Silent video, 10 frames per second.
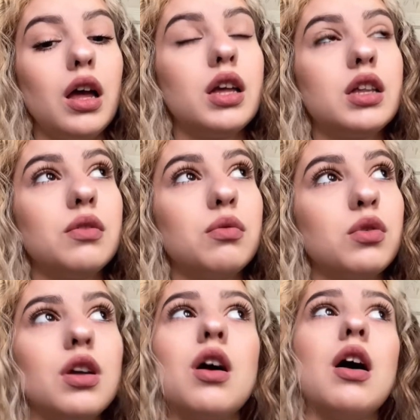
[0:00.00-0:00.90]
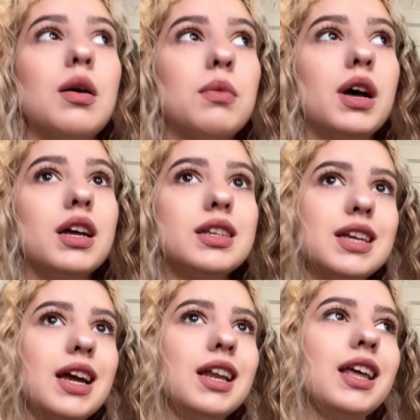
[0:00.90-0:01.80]
Это вот моя
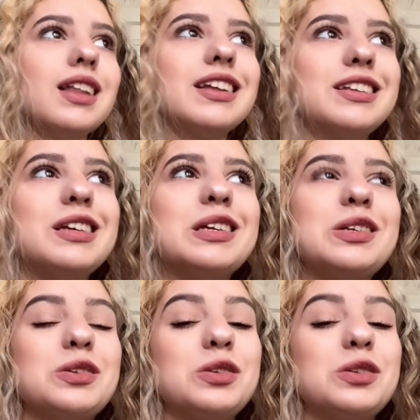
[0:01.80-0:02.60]
цель. Я надеюсь, то,